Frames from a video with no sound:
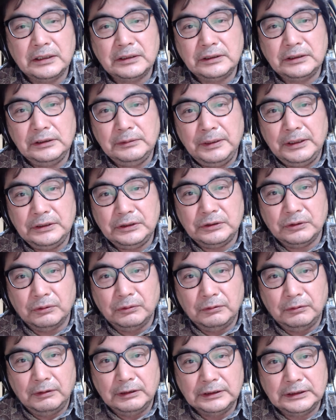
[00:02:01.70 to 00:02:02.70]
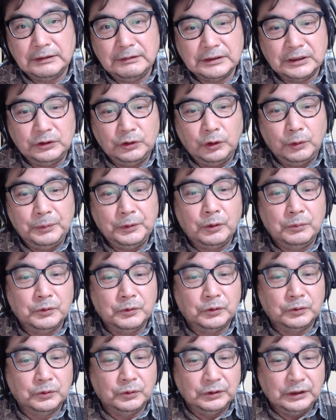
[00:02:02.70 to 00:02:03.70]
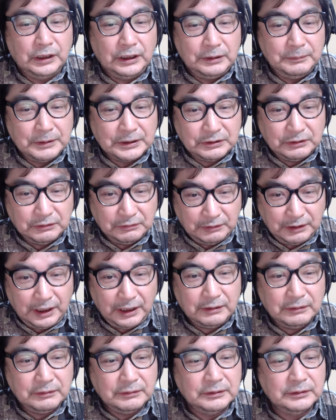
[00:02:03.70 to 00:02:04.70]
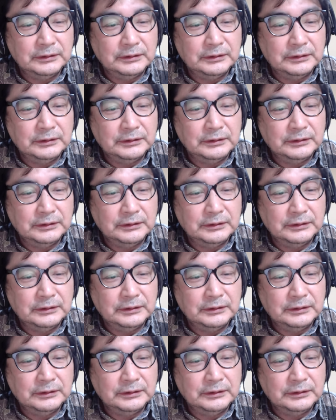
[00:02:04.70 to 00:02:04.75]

イナスイメージをわざわざ呼び込むことになりますよね。